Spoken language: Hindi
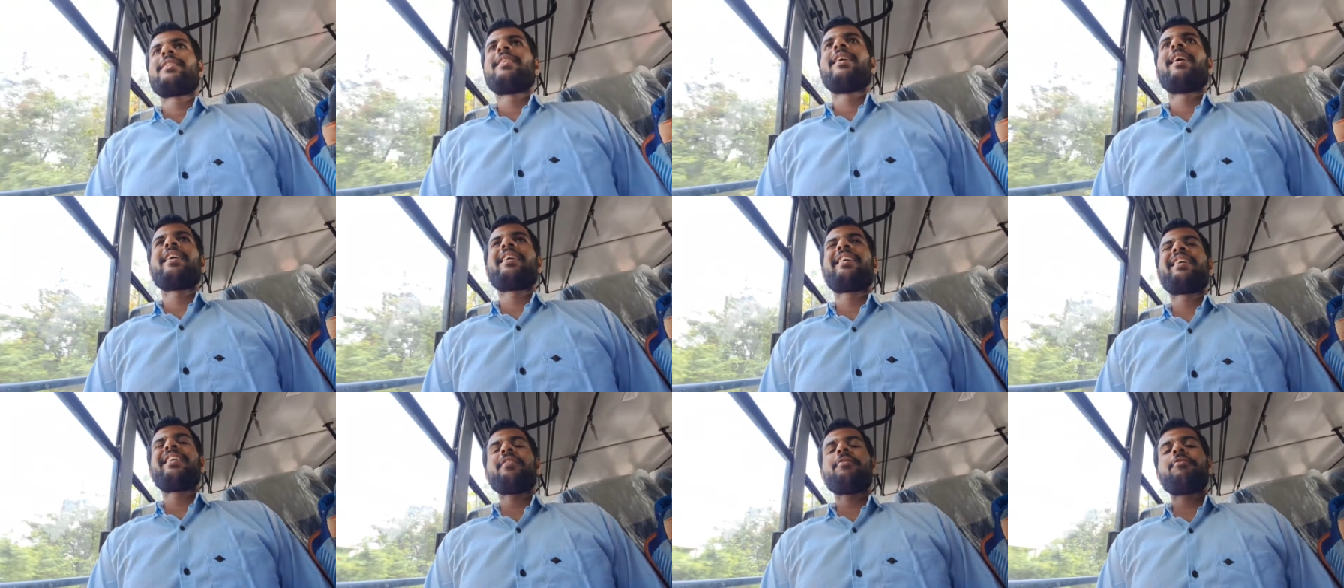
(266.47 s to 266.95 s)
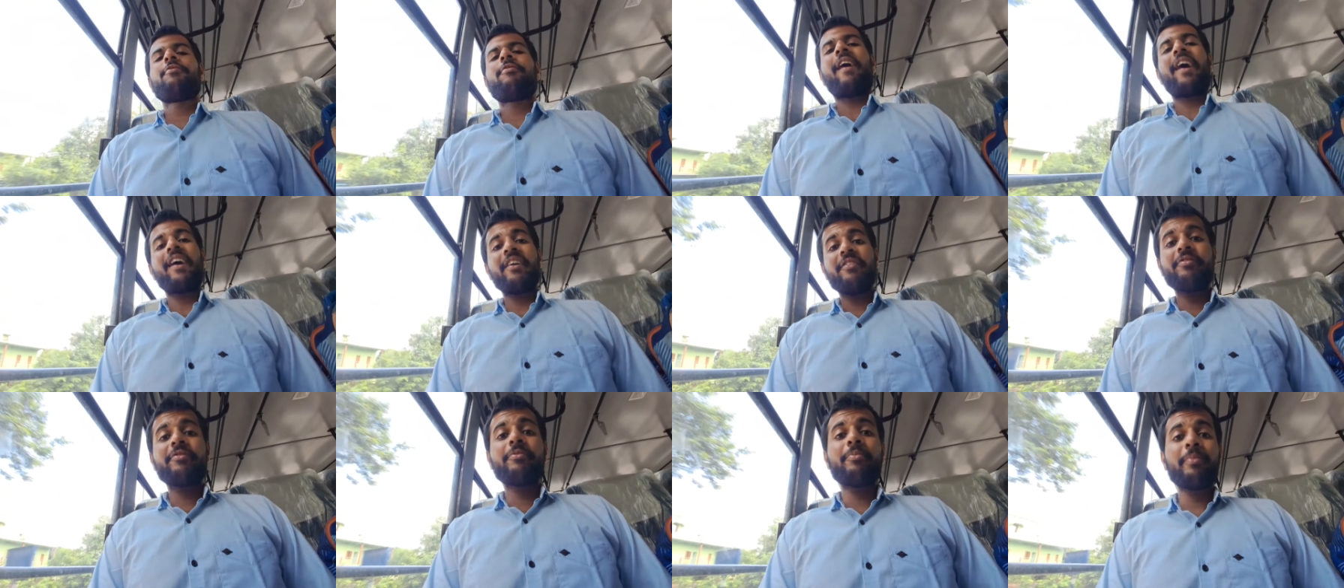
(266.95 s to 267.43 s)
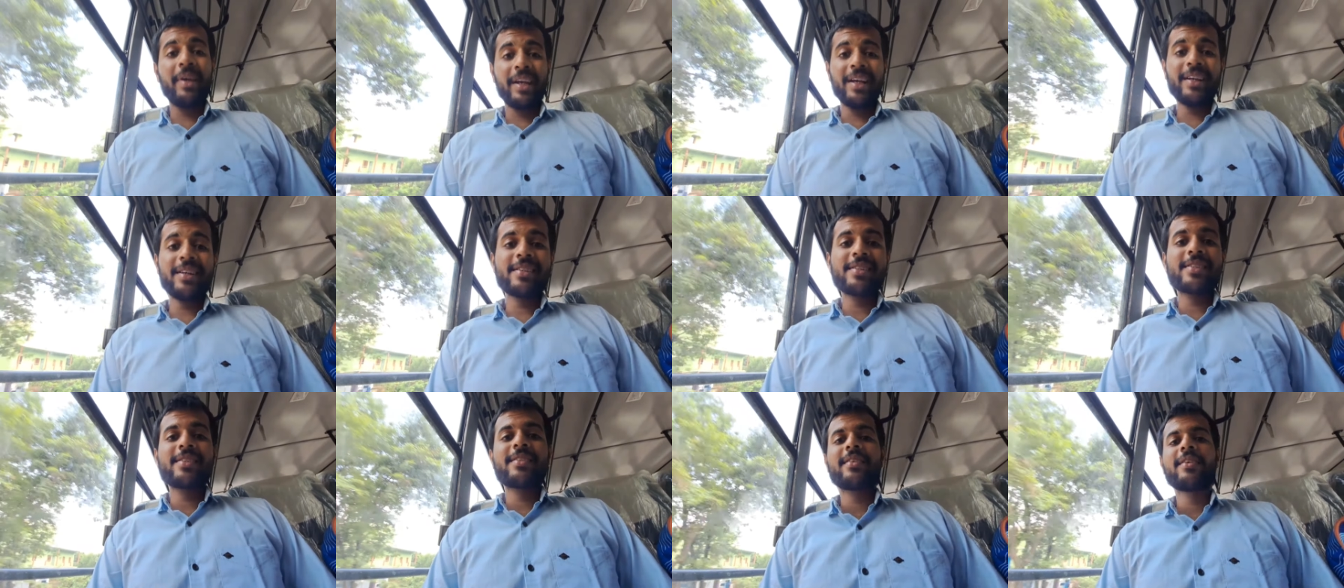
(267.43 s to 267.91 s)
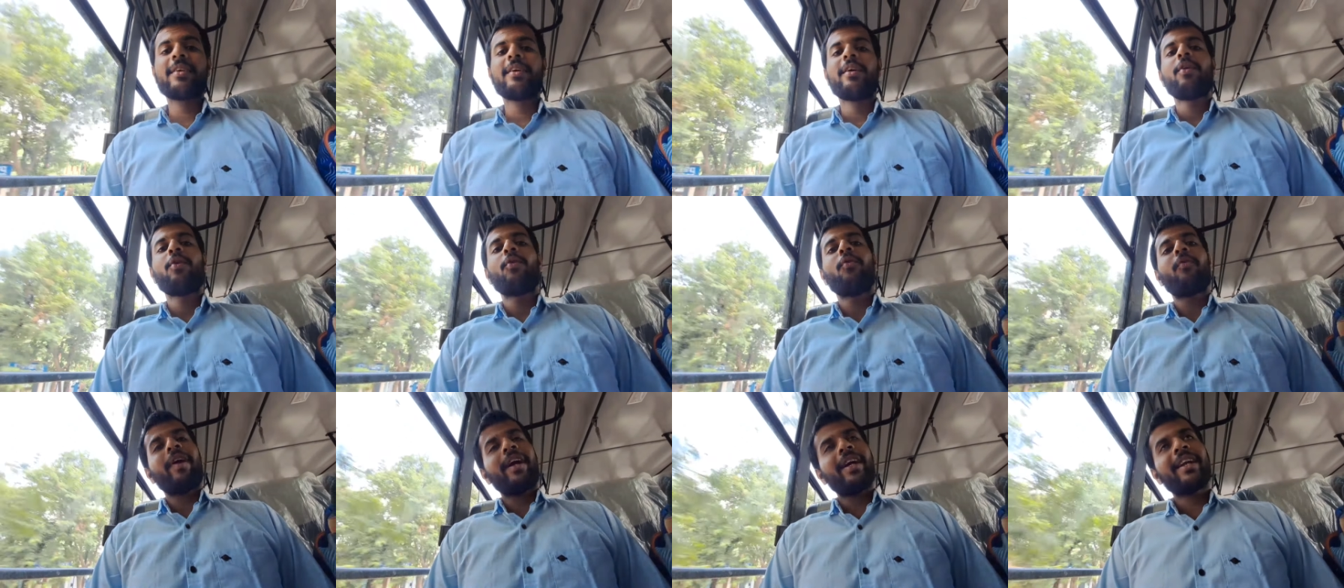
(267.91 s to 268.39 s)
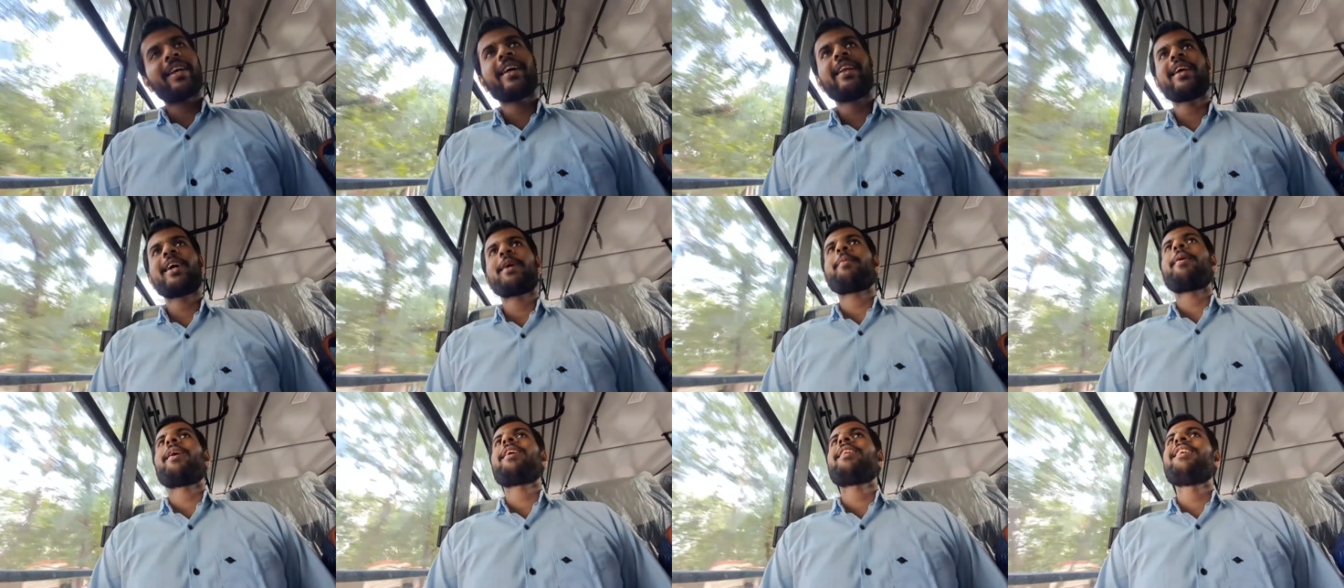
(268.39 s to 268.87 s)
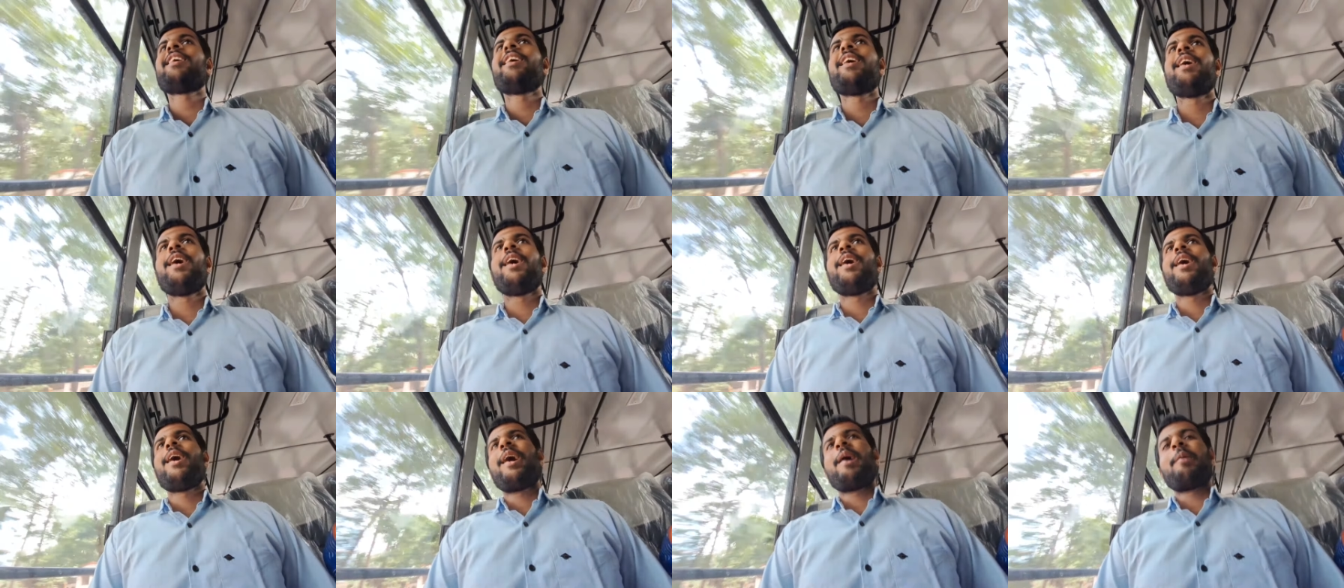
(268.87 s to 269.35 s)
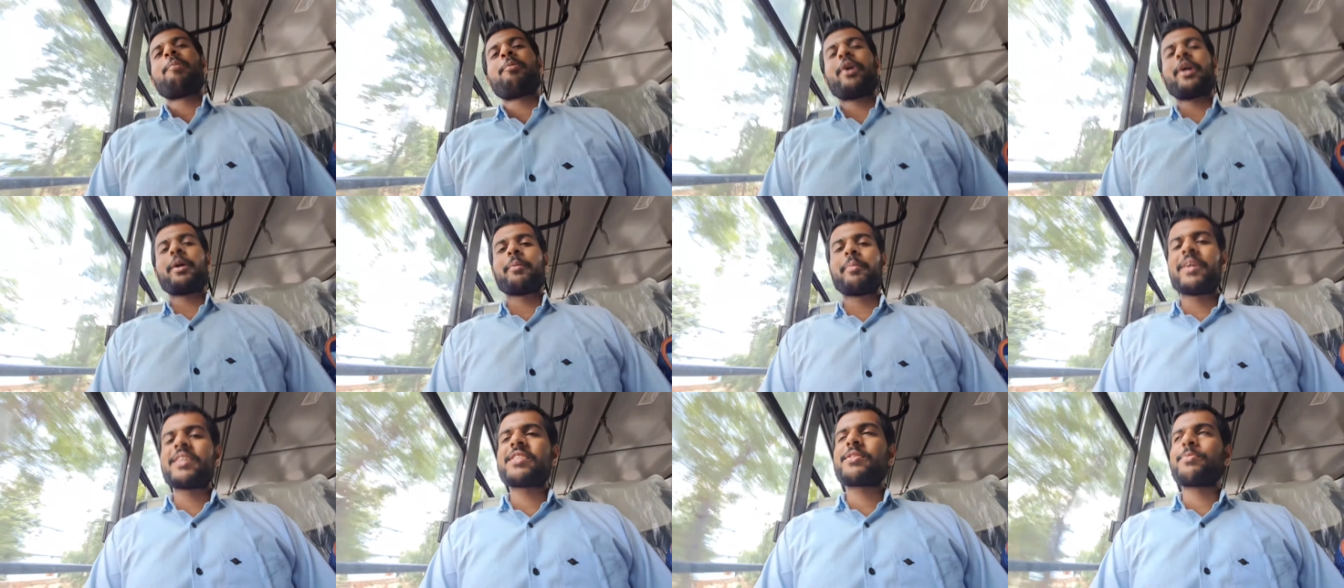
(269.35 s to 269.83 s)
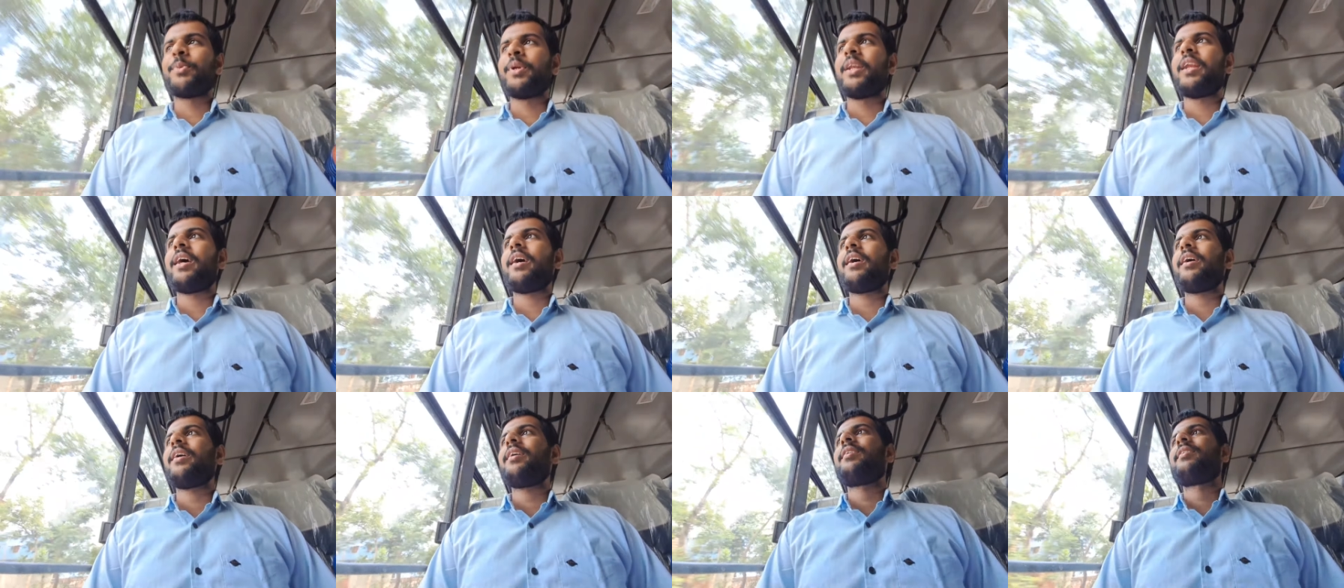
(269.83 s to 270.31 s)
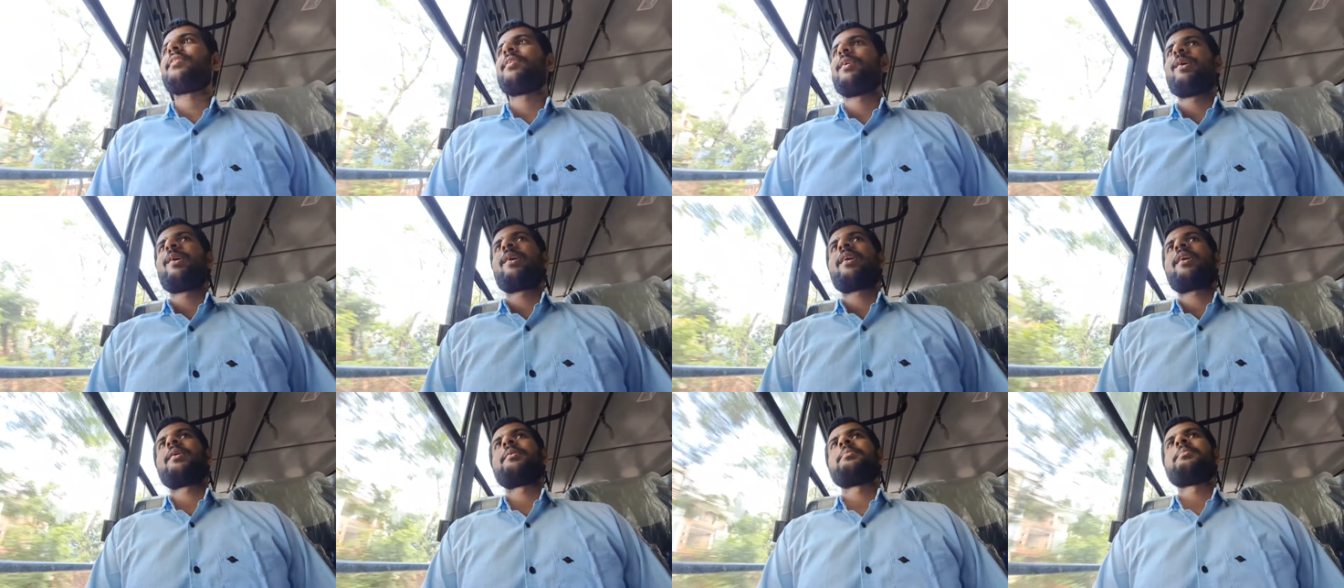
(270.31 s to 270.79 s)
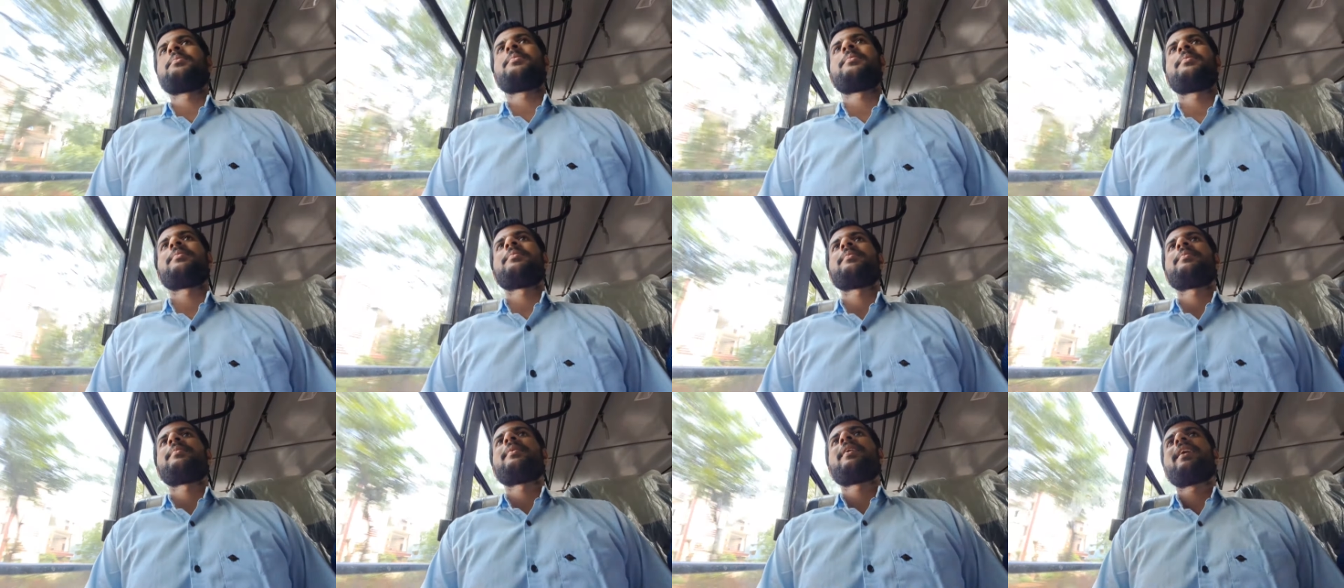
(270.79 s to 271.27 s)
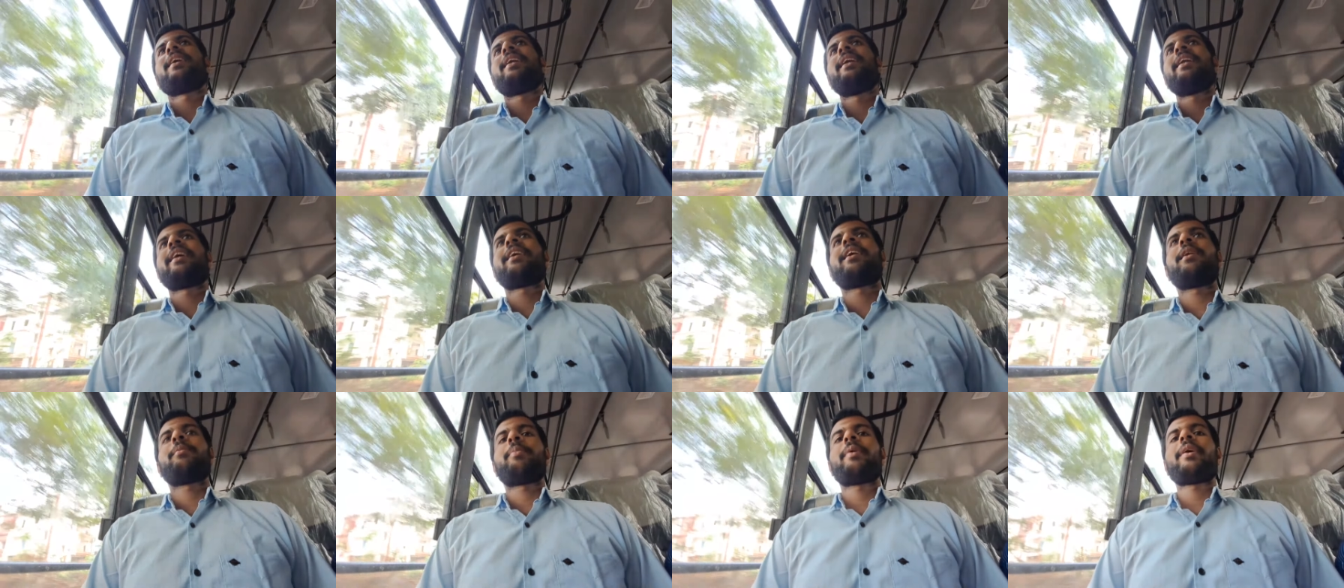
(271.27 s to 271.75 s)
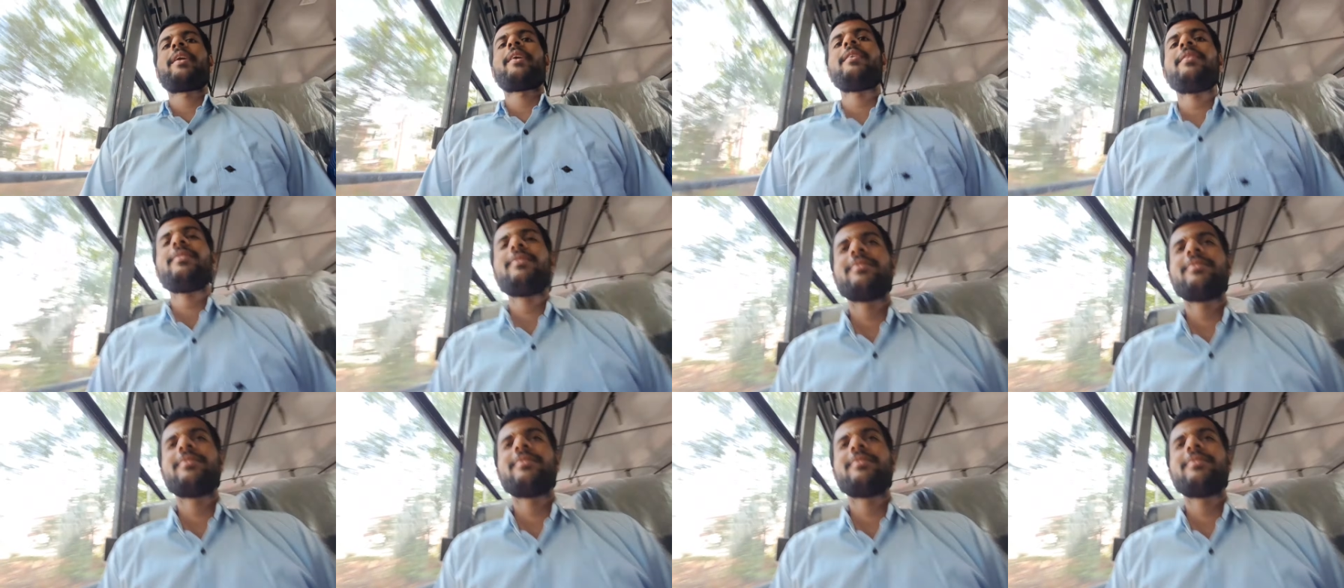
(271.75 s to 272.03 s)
थर्टी फाइव मिनट्स वेट करने के बाद हमको एक बस मिला है और हम निकल पड़े